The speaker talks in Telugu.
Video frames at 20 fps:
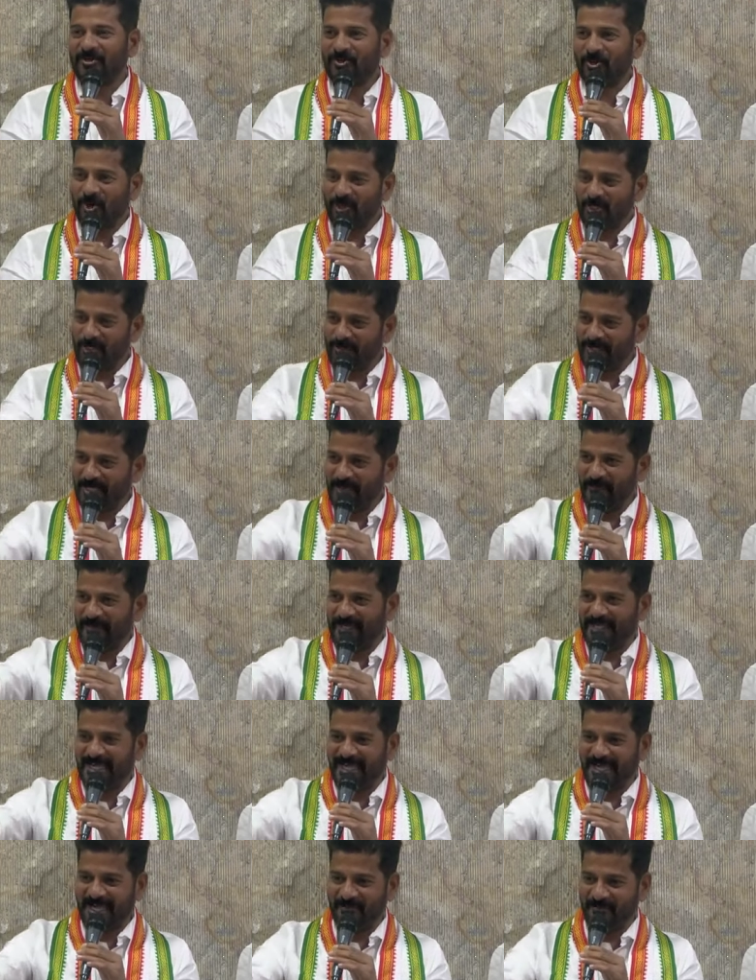రోడ్డు మీద
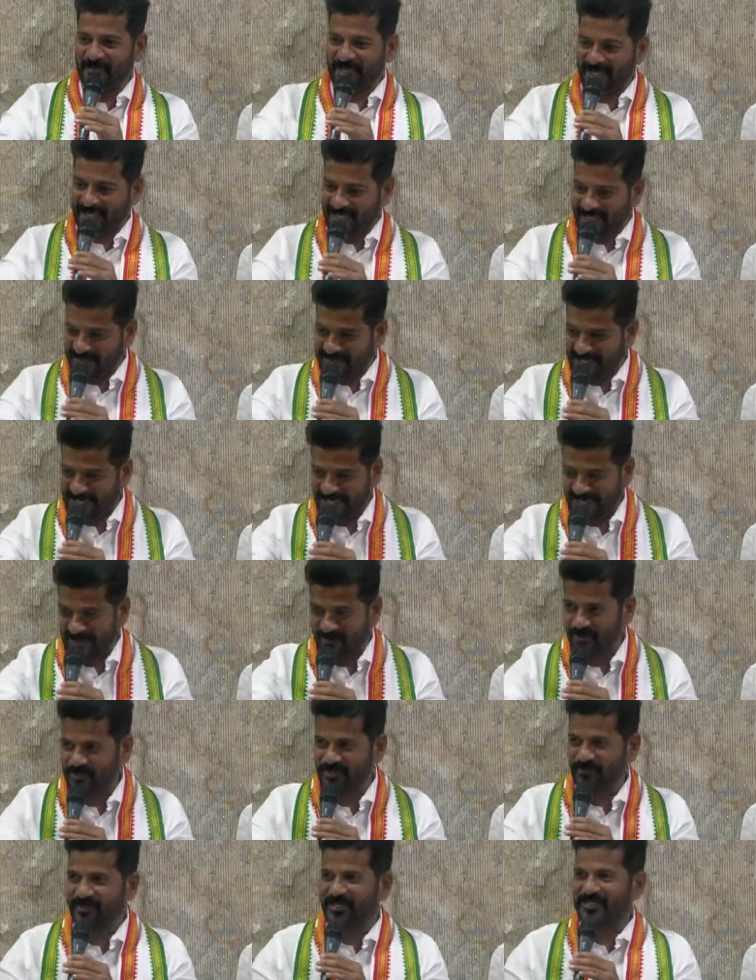పెండ కనిపించగానే దాంట్లో
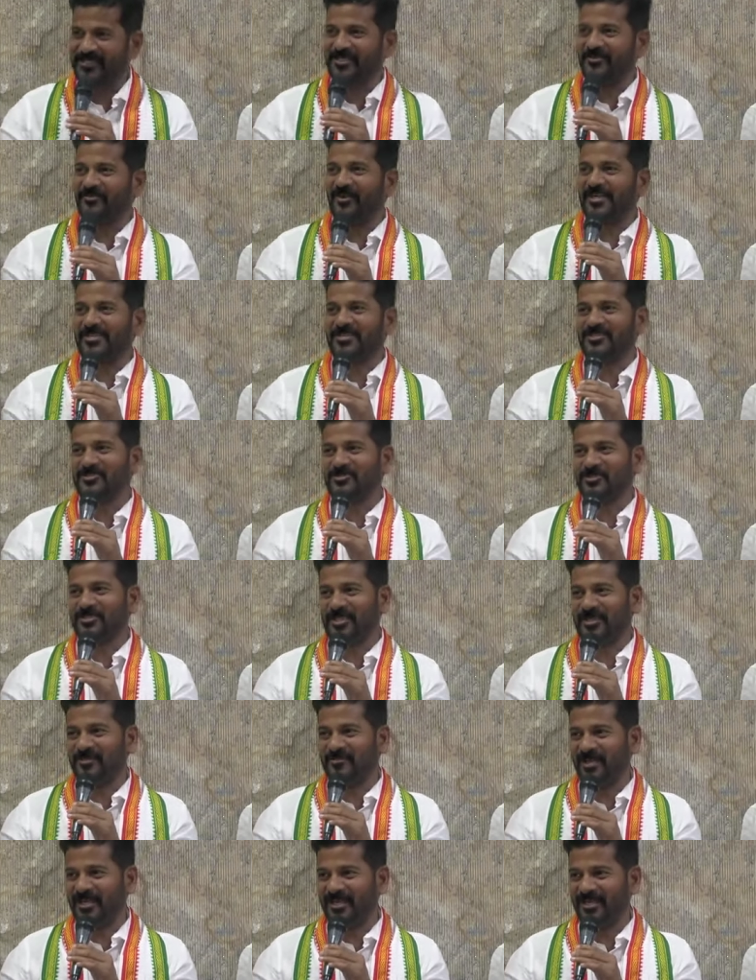మూతి పెడుతుంది వాసన
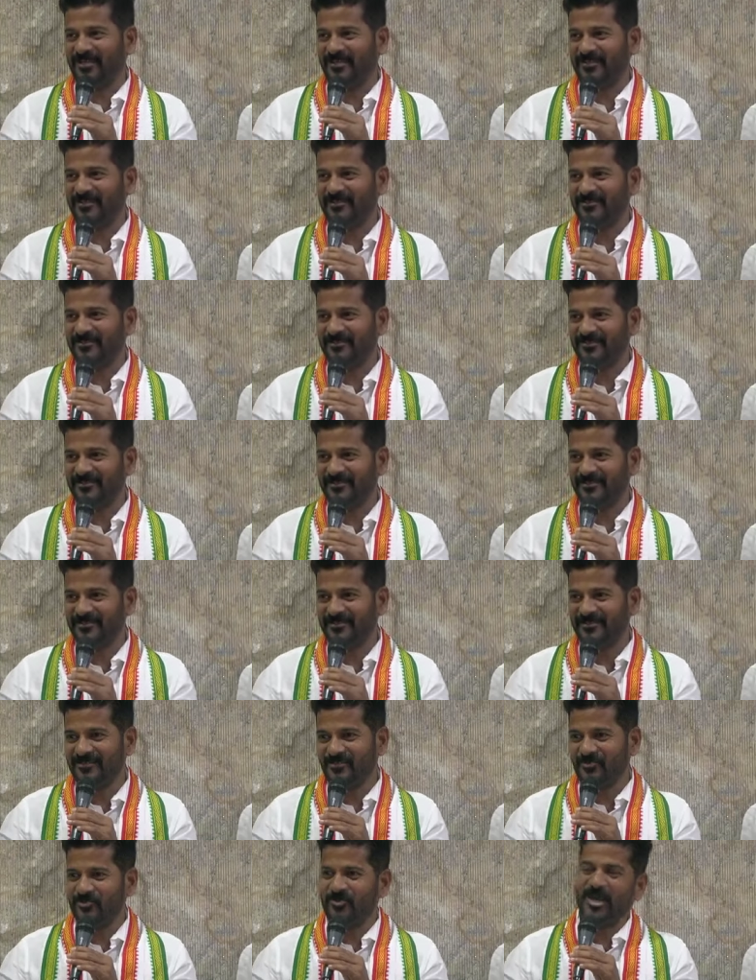చూస్తుంది మళ్ళీ
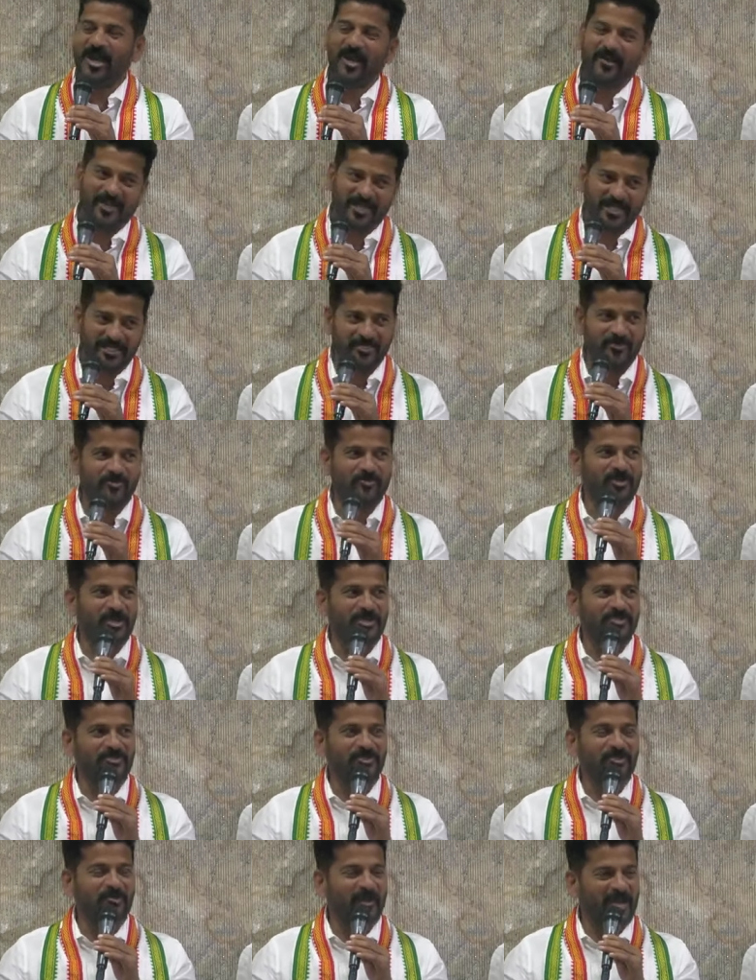నువ్వు కావాలంటే
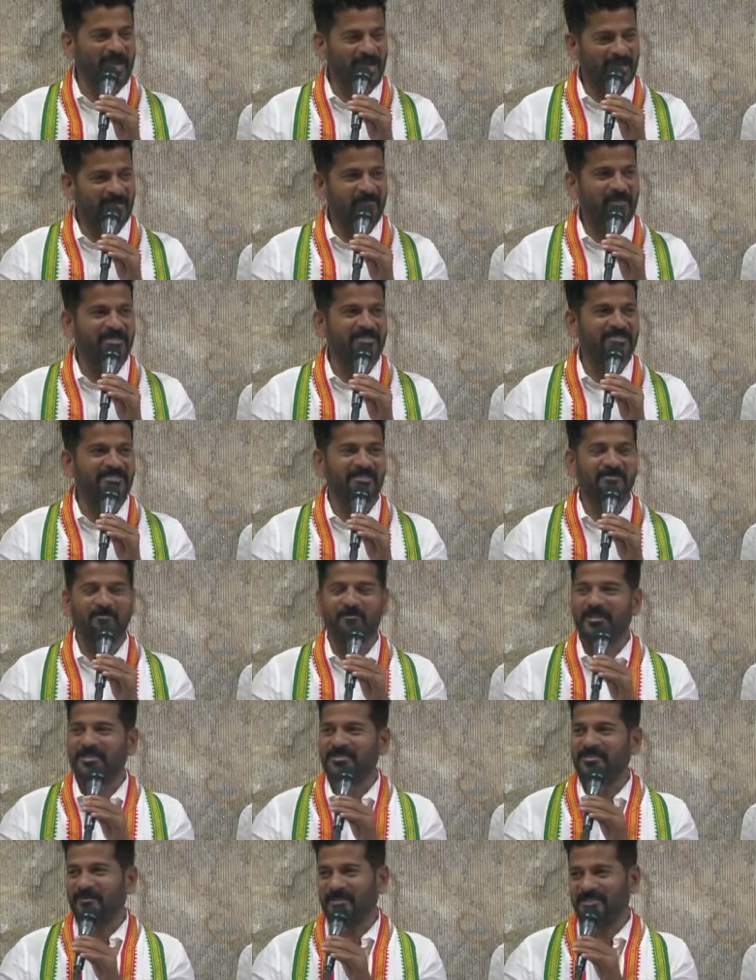కుక్కను చూడు బాగా మంచి
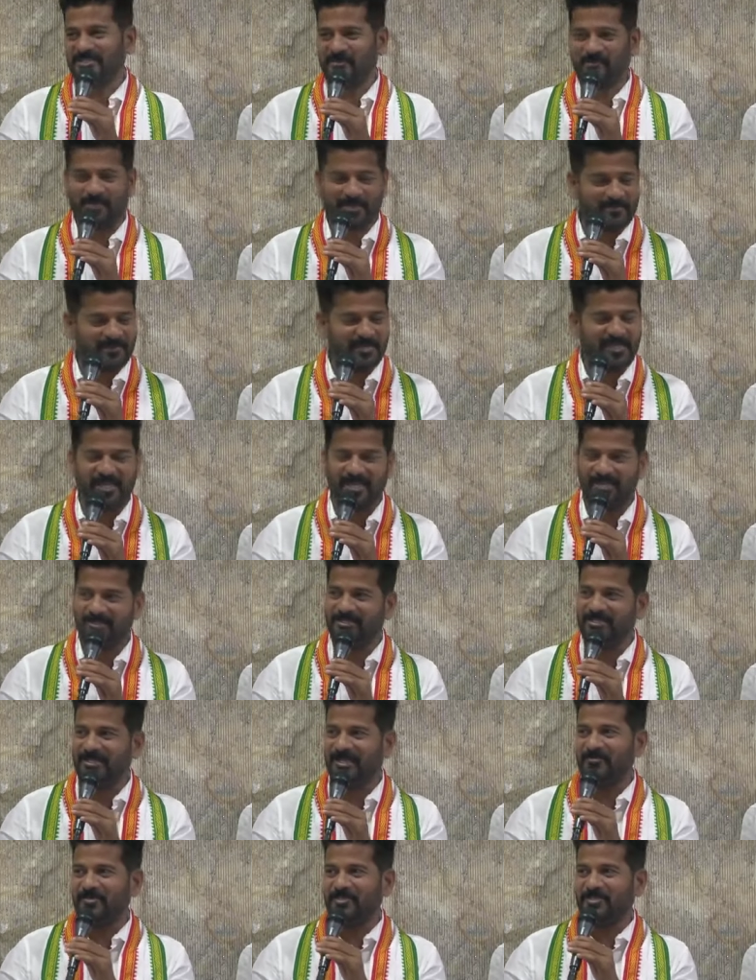పచ్చపచ్చ పరమాణాలు
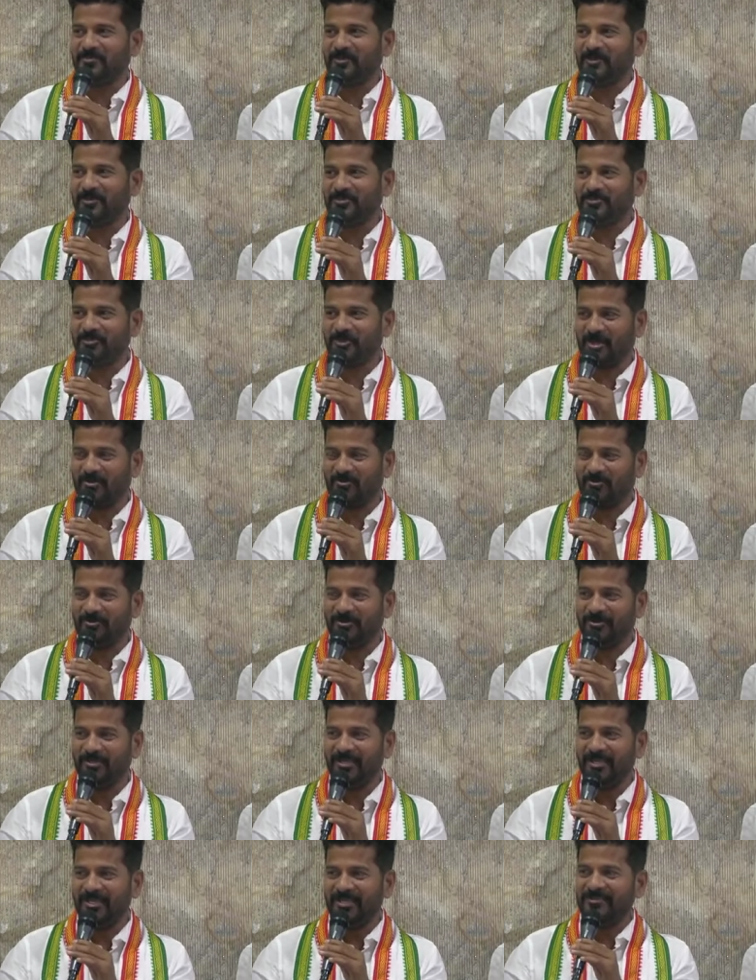ఇంట్లో విడిచిపెట్టు కుక్కకు
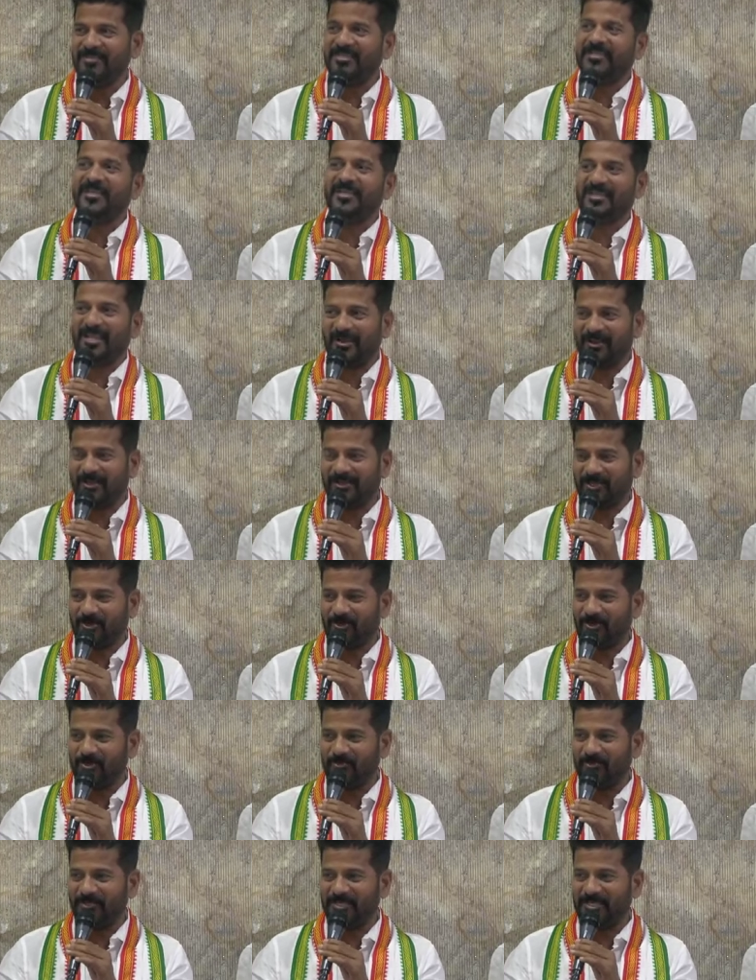తిన్న తర్వాత
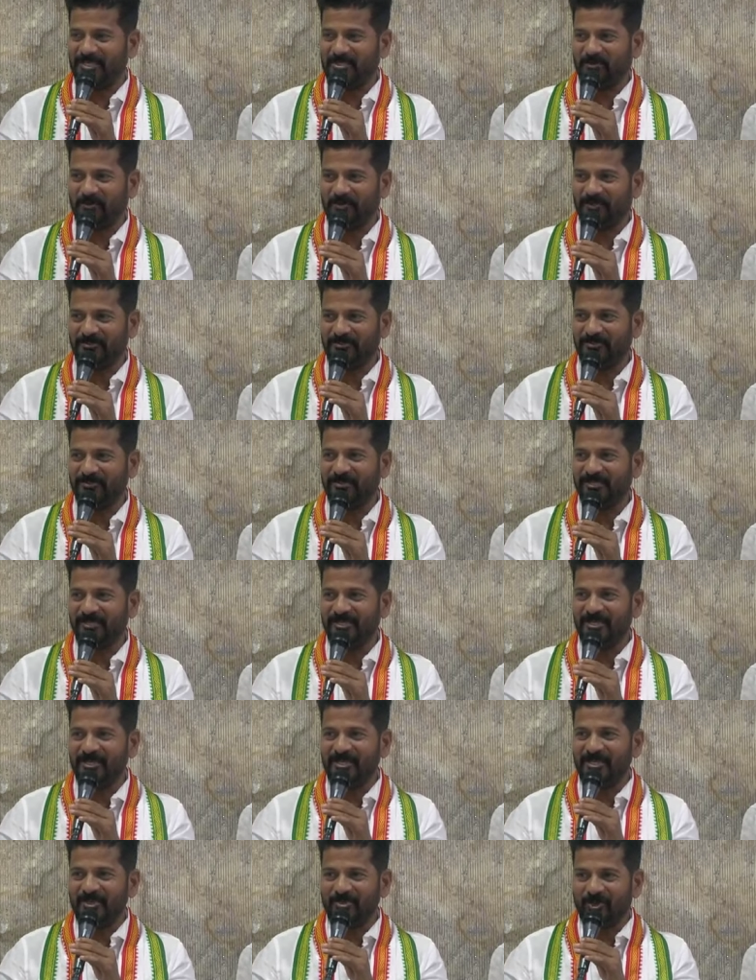రోడ్డు మీద కిడిచిపెట్టు
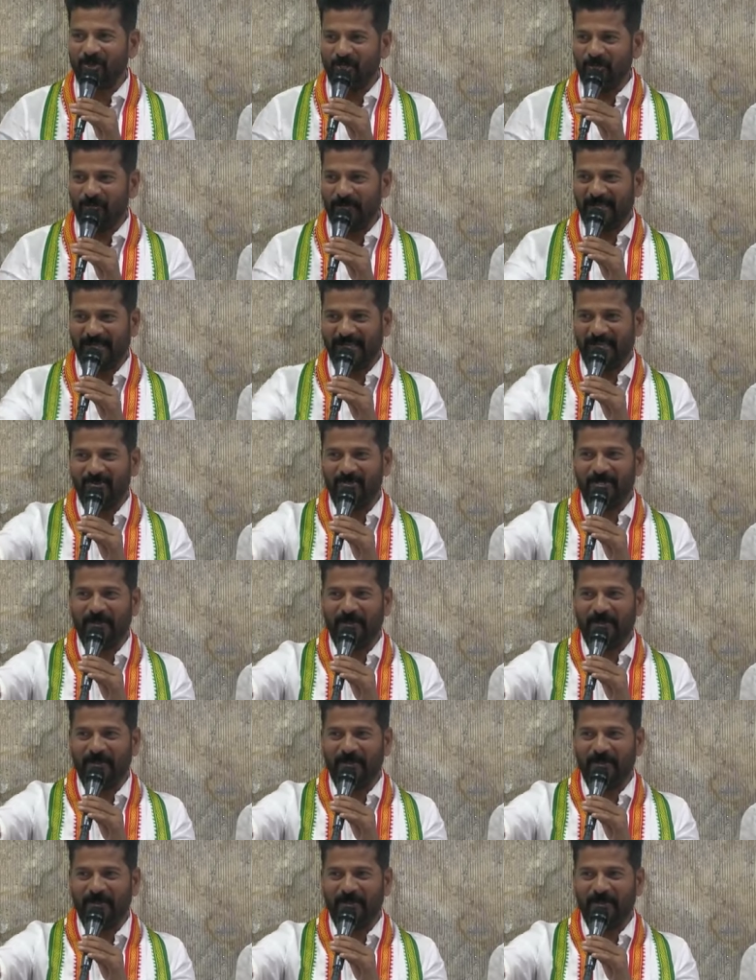రోడ్డు పక్కన ఉన్న